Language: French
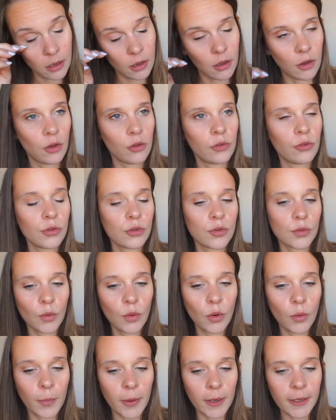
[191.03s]
euh, de son
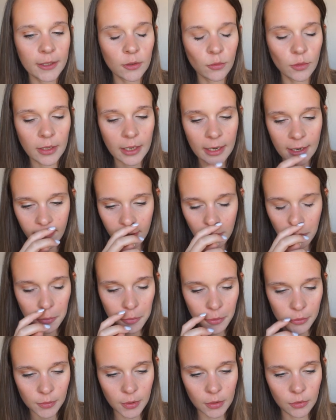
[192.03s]
copain et donc elle a vraiment
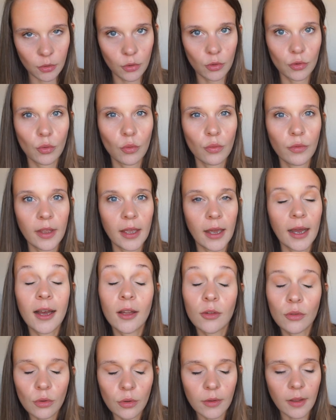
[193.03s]
besoin de retrouver
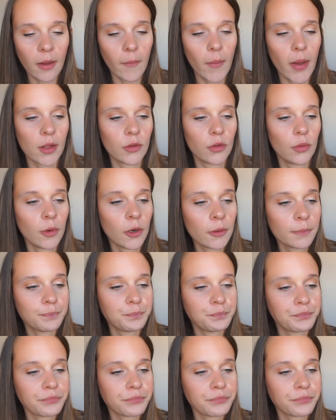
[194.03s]
un autre appartement